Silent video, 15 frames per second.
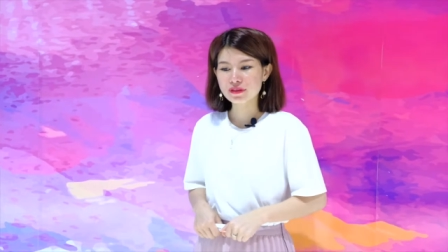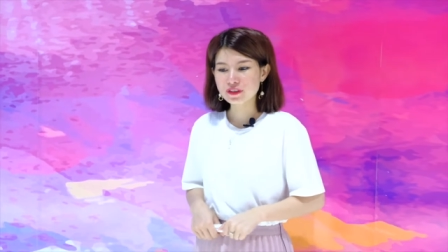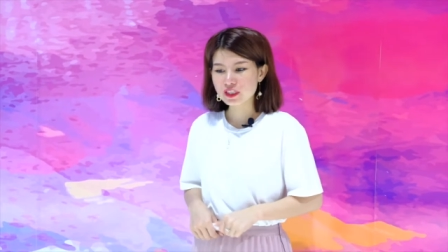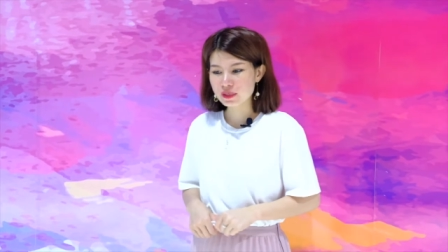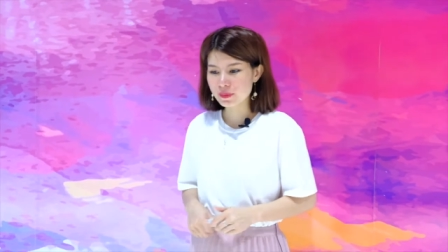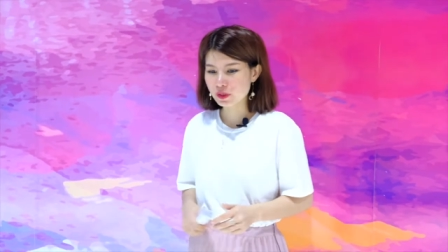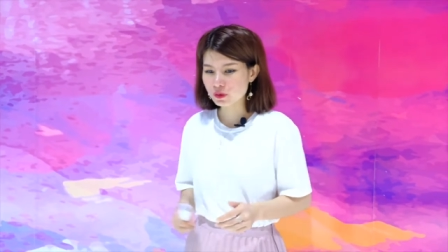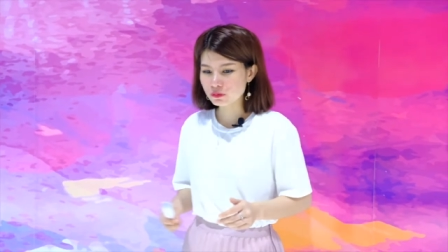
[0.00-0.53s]
Khi
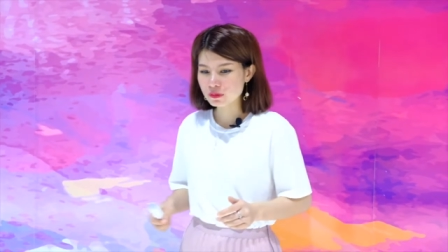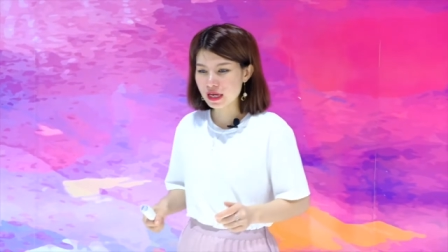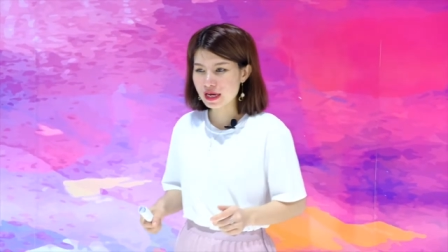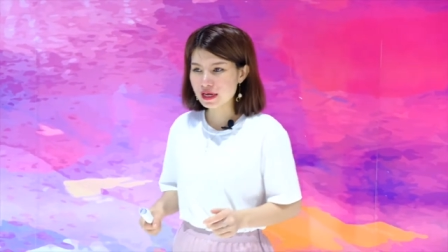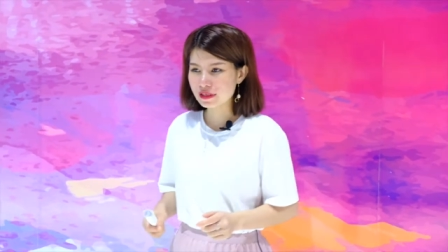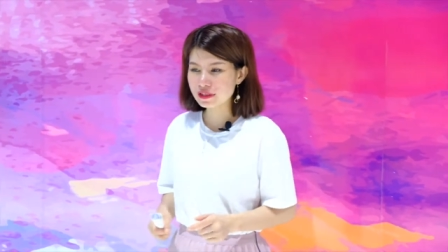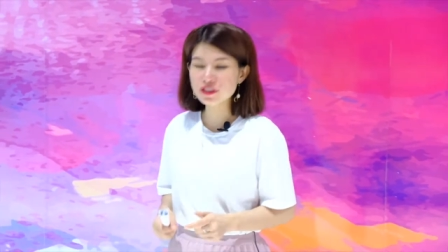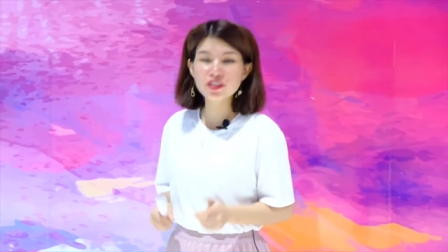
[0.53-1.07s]
mà chúng
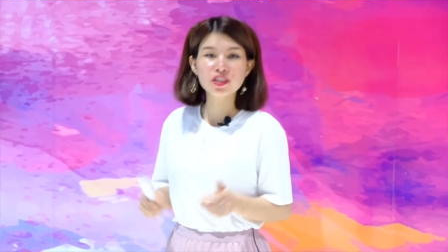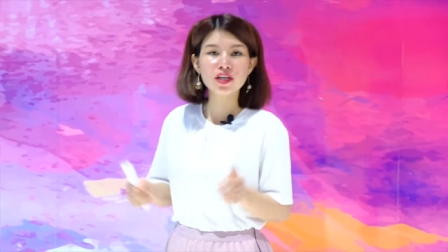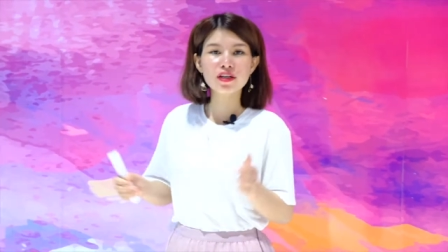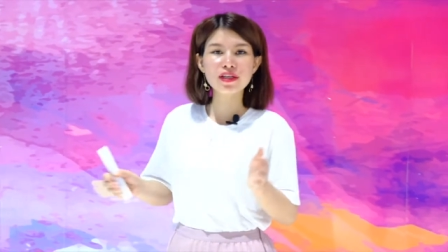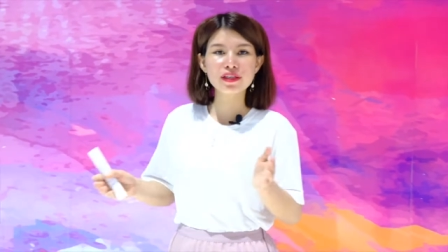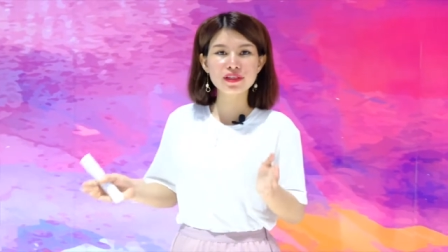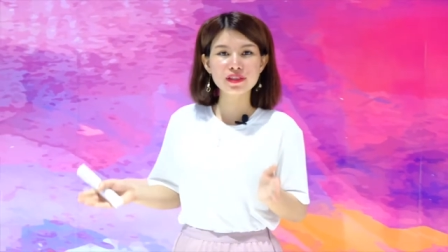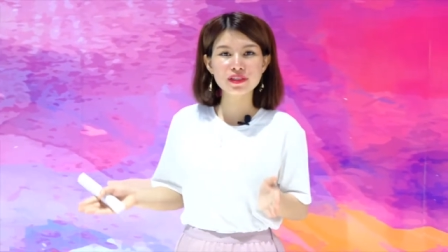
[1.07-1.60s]
ta đưa nó
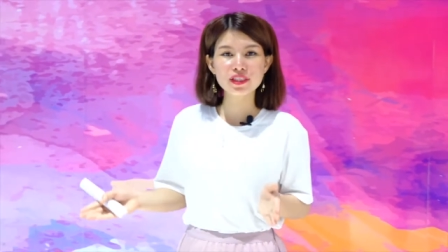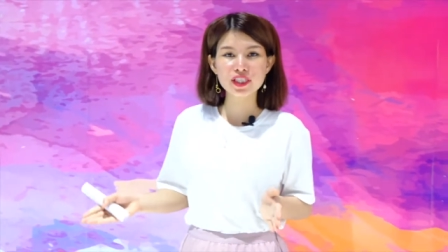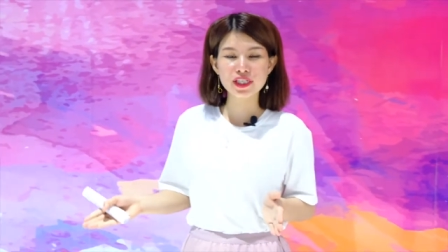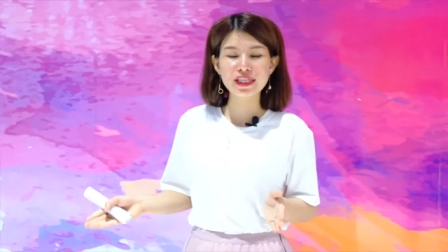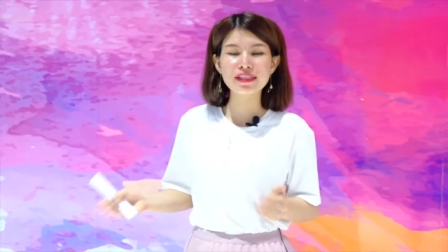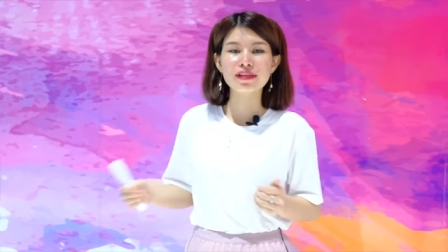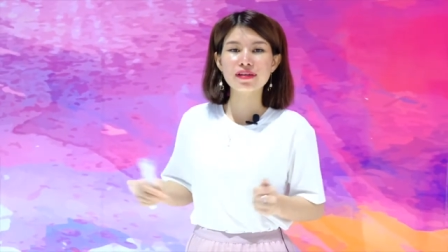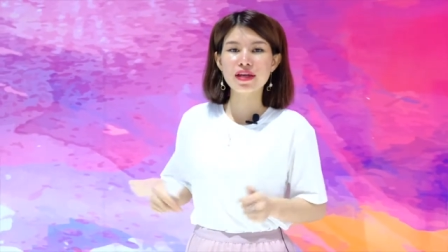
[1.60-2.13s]
lên trên
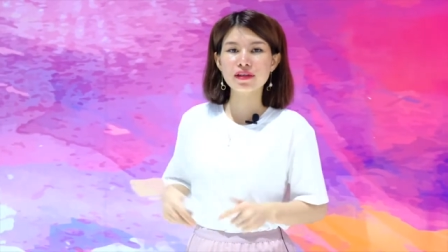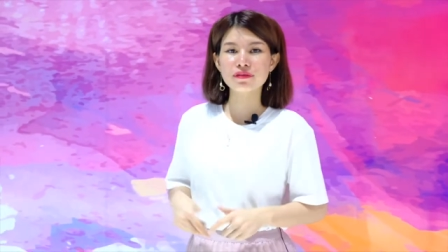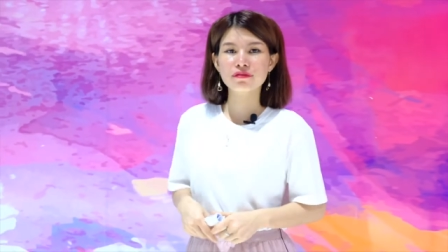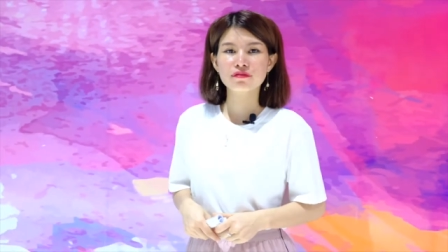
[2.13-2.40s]
Internet